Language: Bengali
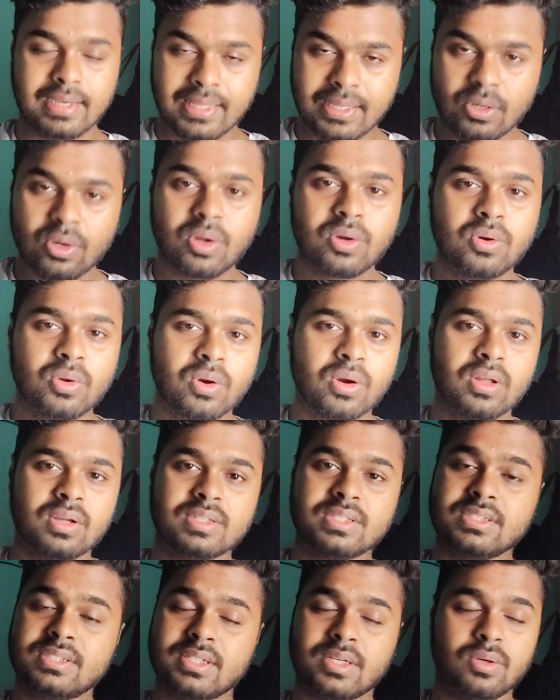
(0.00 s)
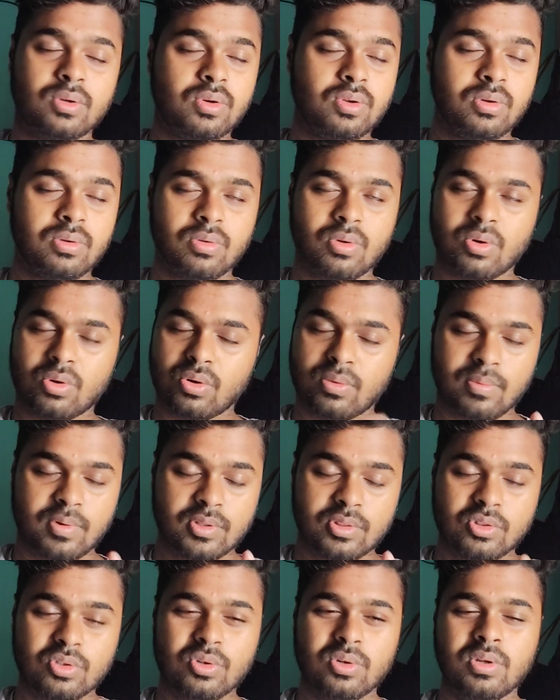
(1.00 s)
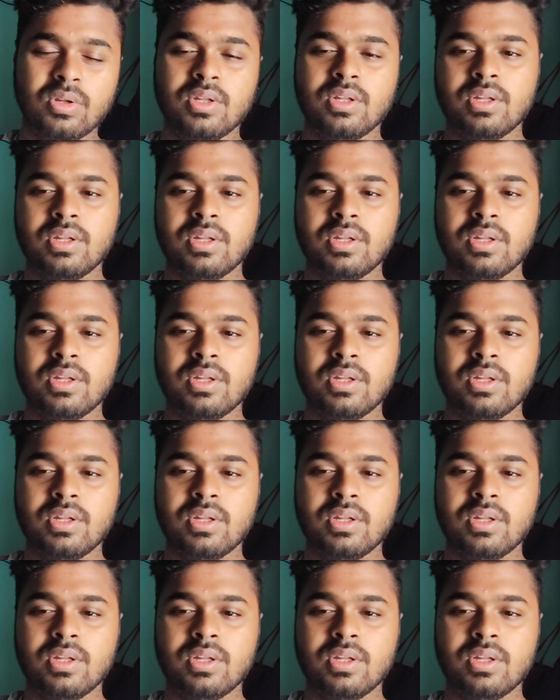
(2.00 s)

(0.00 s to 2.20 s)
লিখন করা হয়েছে সেগুলো অনবদ্য